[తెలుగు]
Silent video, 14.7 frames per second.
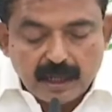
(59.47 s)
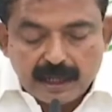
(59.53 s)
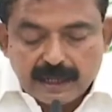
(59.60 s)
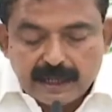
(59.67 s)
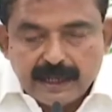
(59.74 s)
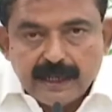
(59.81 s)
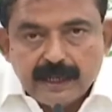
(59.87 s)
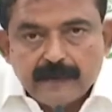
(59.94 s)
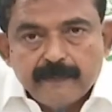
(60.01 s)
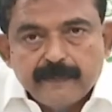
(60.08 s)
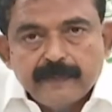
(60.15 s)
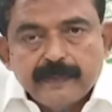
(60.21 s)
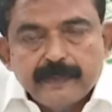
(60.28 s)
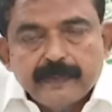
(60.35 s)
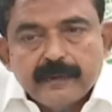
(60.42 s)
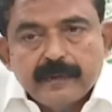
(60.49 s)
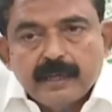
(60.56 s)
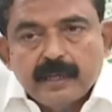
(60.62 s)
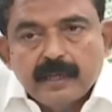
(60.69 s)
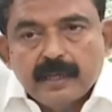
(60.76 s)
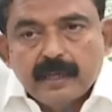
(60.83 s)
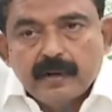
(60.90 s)
అలాగే
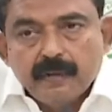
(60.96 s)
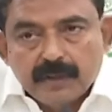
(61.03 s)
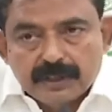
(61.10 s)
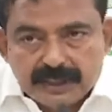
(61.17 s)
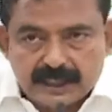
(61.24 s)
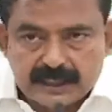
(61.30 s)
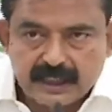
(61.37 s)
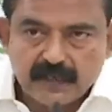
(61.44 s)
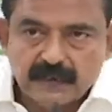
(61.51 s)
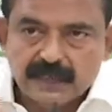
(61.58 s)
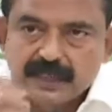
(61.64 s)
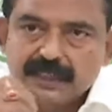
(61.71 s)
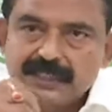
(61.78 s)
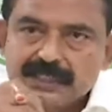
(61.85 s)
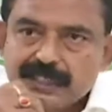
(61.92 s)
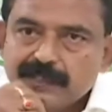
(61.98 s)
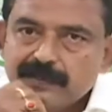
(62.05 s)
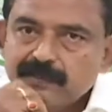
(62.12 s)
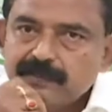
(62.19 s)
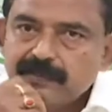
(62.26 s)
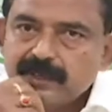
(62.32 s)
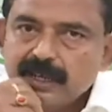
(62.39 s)
వచ్చే సంవత్సరం నుంచి
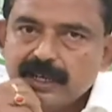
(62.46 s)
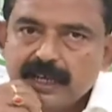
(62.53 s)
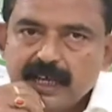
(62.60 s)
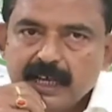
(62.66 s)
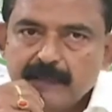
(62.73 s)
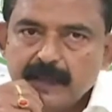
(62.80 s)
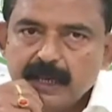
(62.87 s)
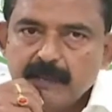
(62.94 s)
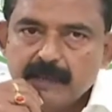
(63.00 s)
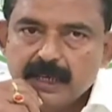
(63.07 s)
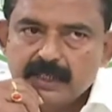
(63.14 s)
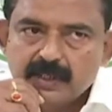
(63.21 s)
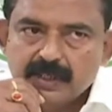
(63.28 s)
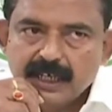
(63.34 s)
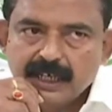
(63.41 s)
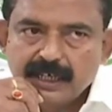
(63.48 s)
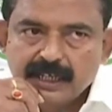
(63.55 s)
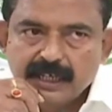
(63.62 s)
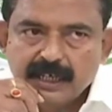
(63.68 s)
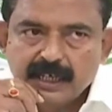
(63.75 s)
అంటే ఏప్రిల్ మాసం దాటిన